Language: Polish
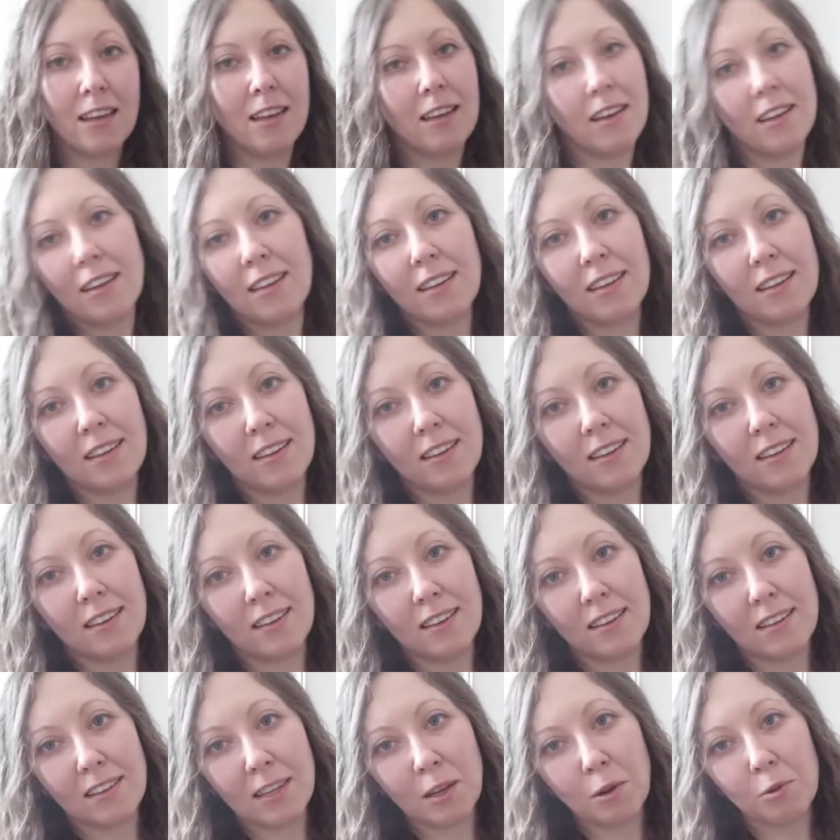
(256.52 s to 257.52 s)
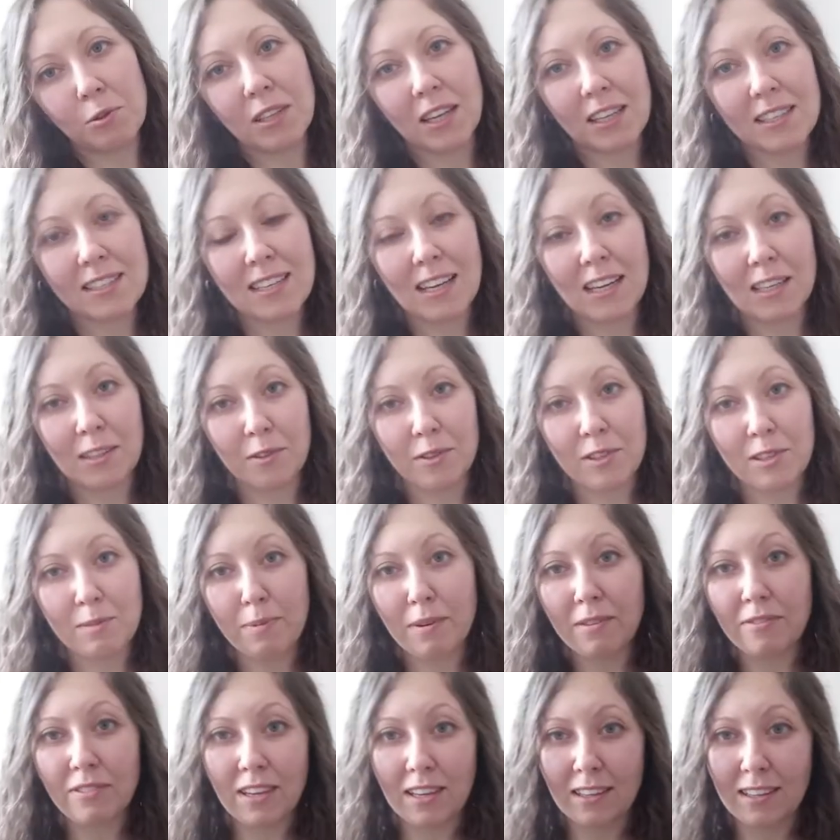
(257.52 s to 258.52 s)
yy, nieutracalność
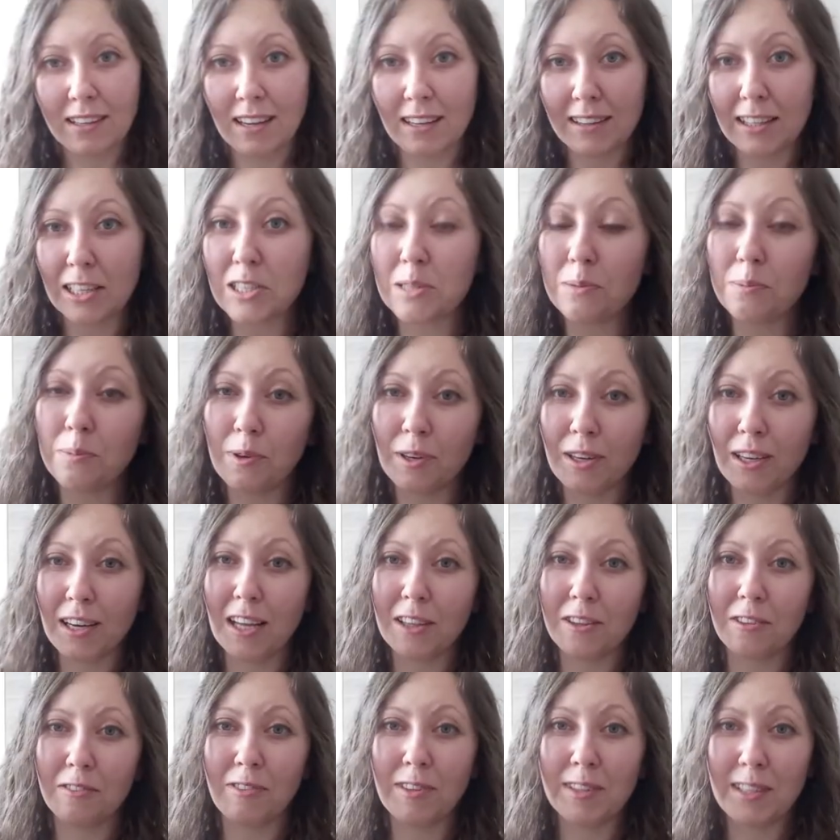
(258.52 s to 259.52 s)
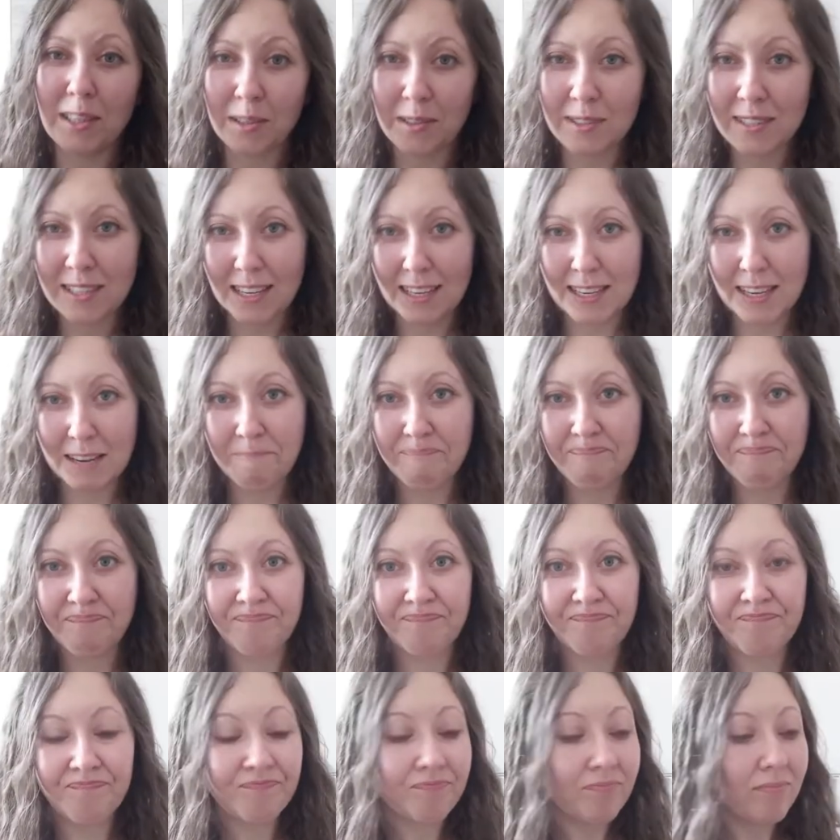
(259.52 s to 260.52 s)
zbawienia, na czym polega nowe narodzenie.
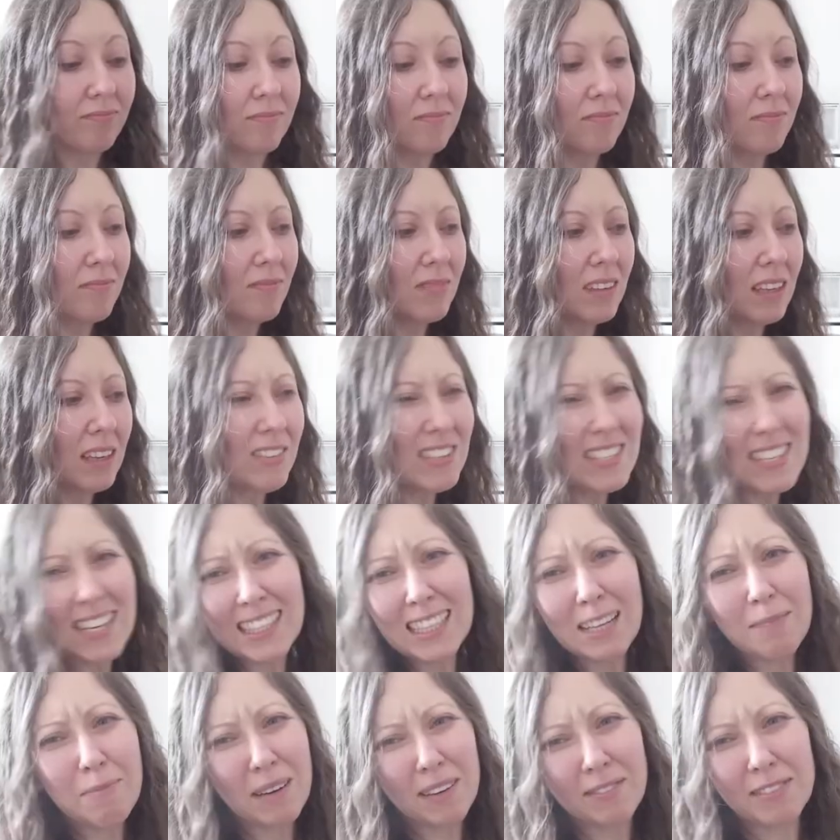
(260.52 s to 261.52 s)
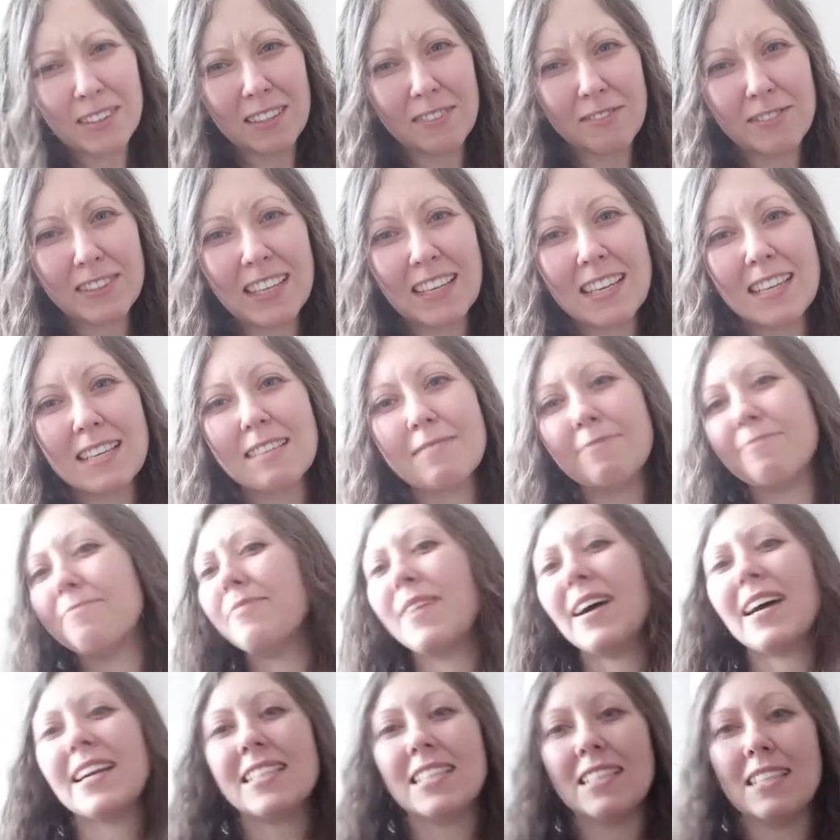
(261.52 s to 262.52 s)
Więc tak naprawdę w
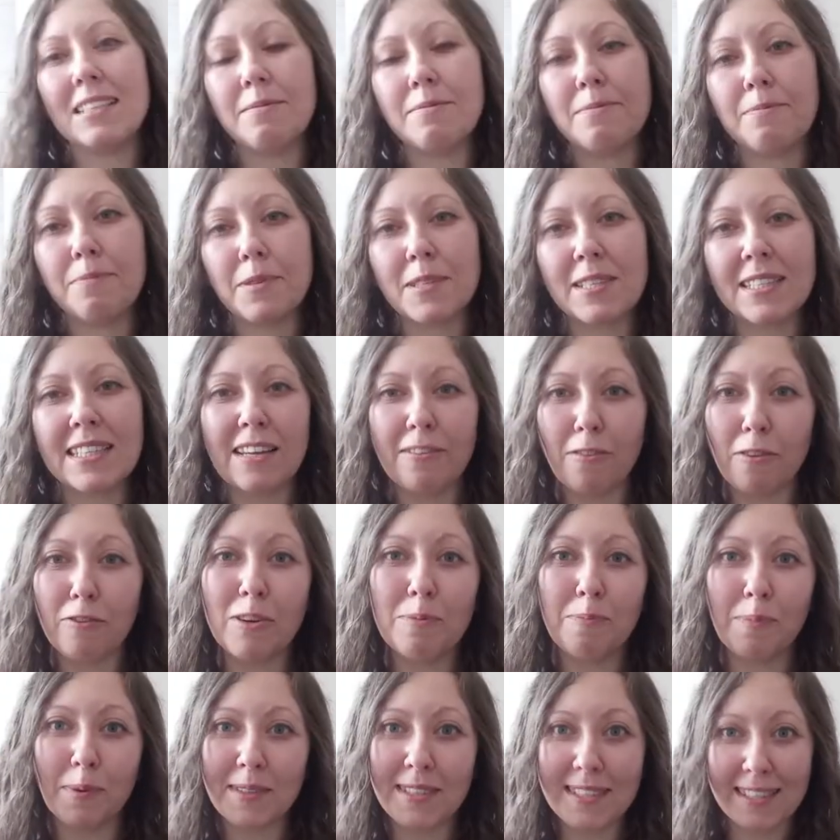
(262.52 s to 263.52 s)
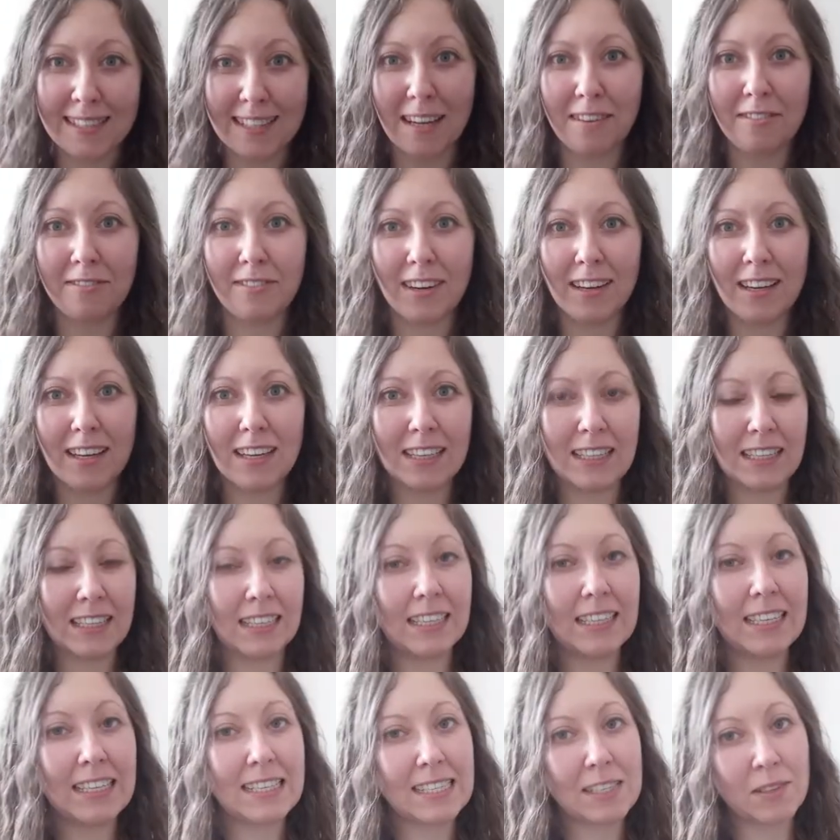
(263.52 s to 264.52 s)
najbardziej podstawowych podstawach
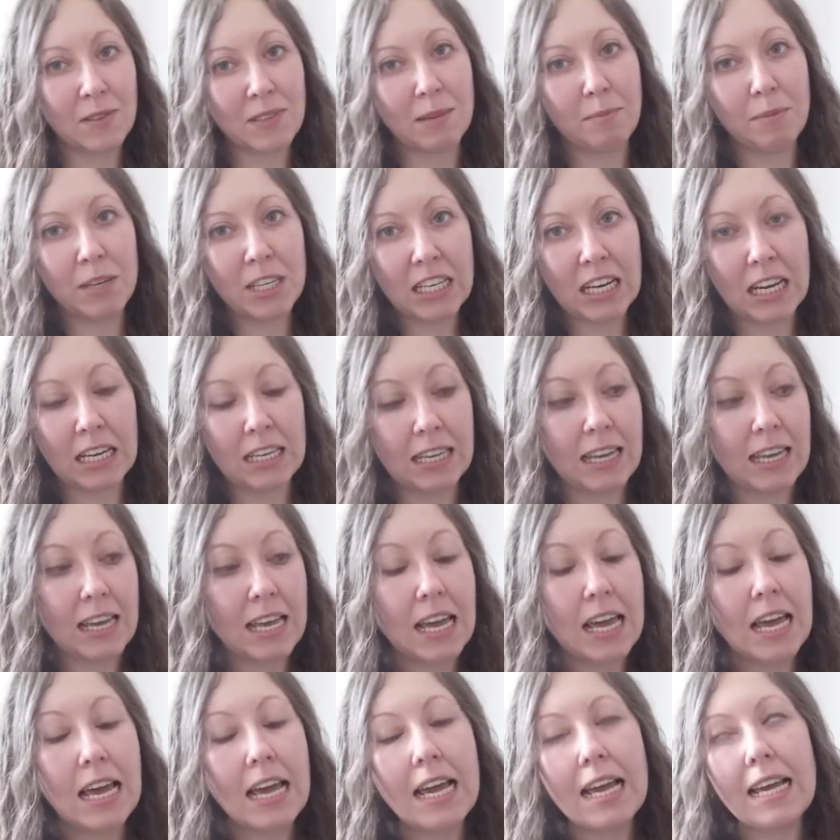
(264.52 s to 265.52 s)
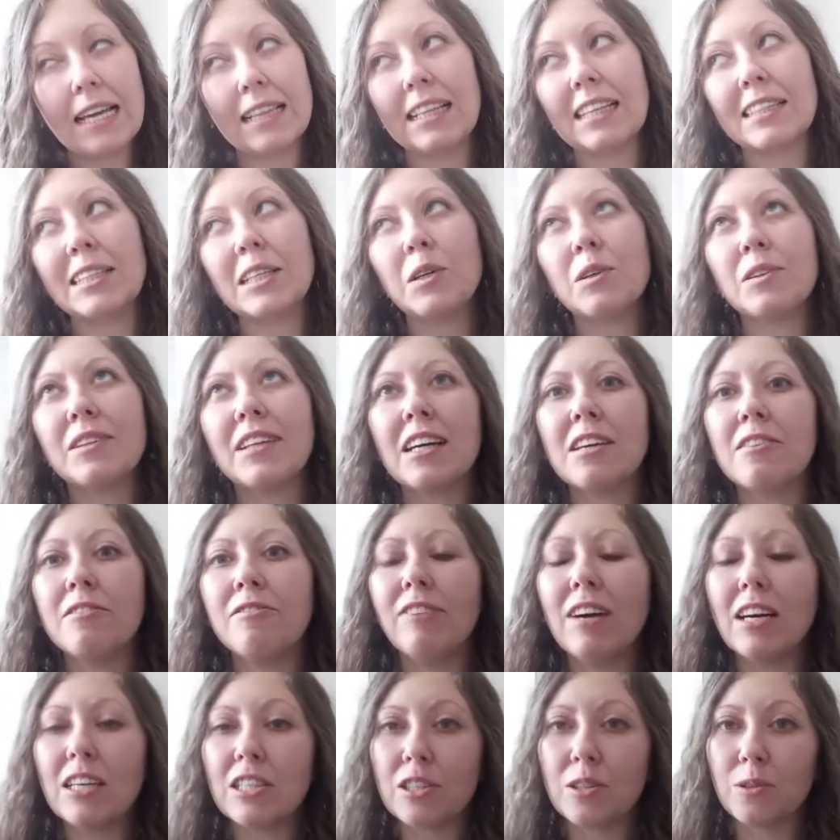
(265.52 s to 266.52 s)
jest to zamieszanie. Dlatego tak
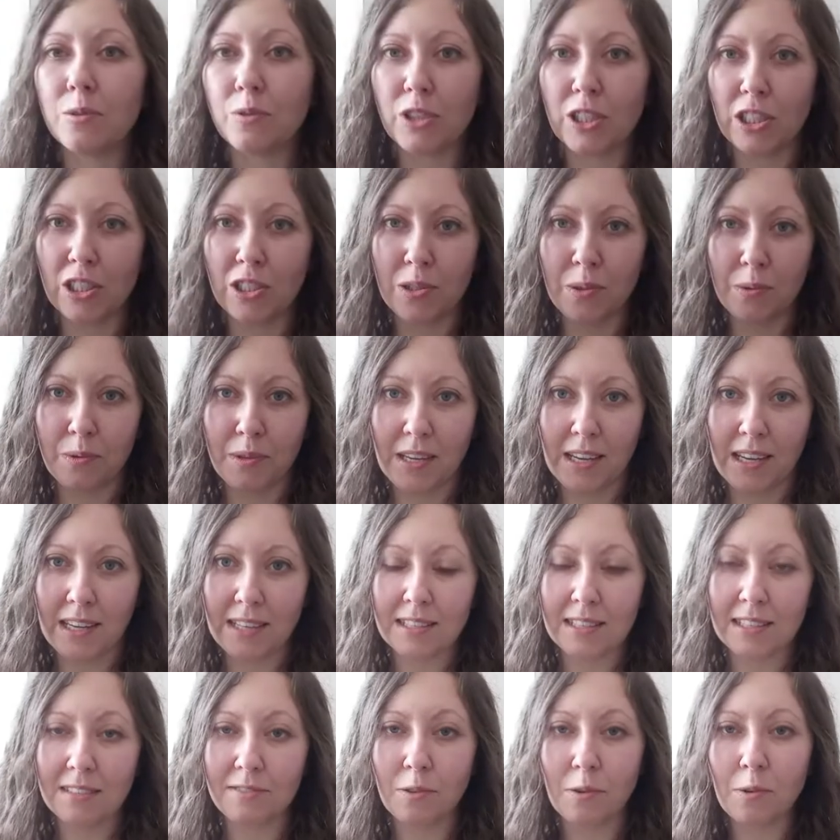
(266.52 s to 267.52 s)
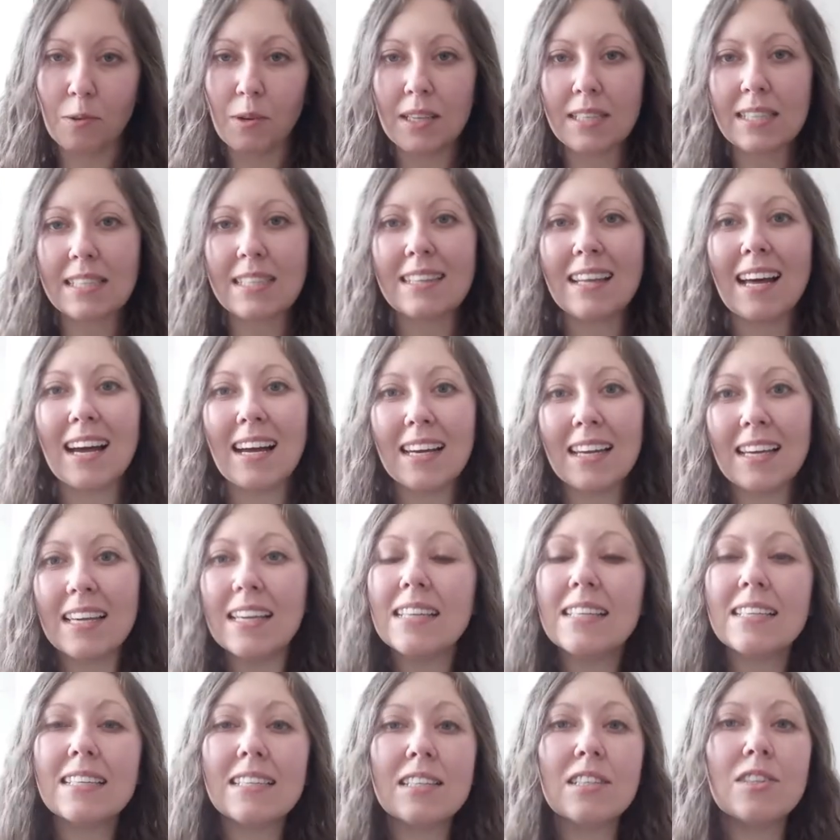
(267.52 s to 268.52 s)
ważną rzeczą jest w ogóle
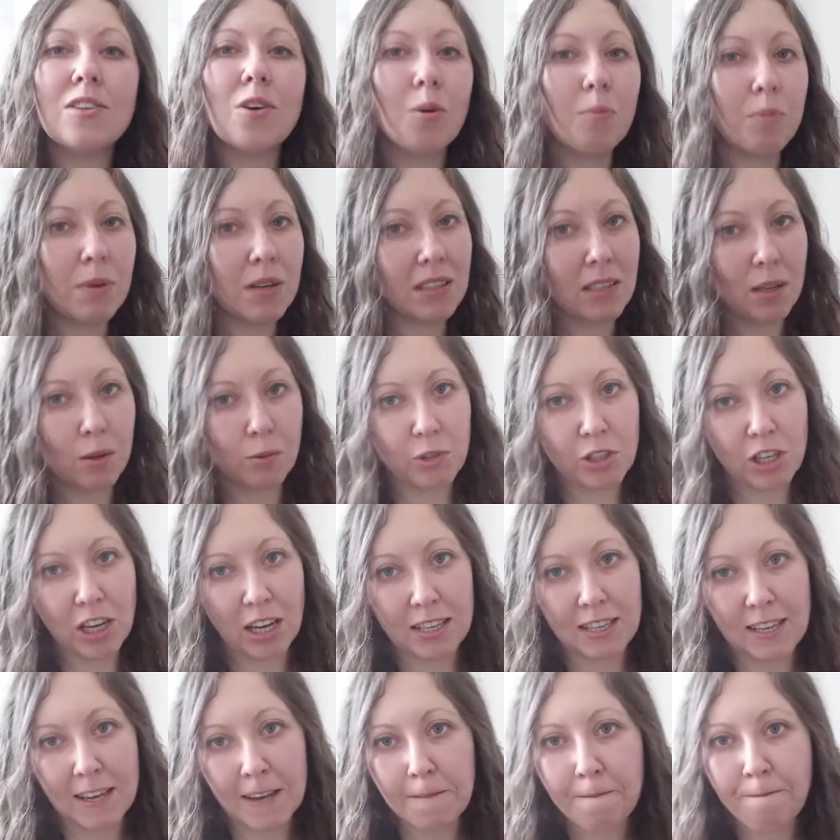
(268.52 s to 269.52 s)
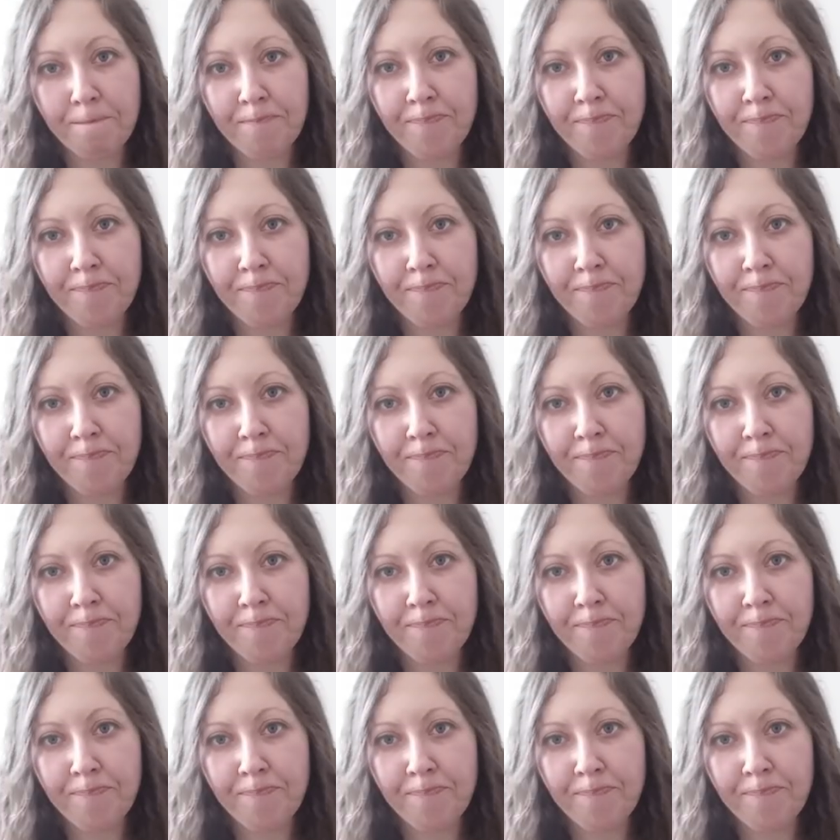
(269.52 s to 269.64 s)
znaleźć dobre nauczanie,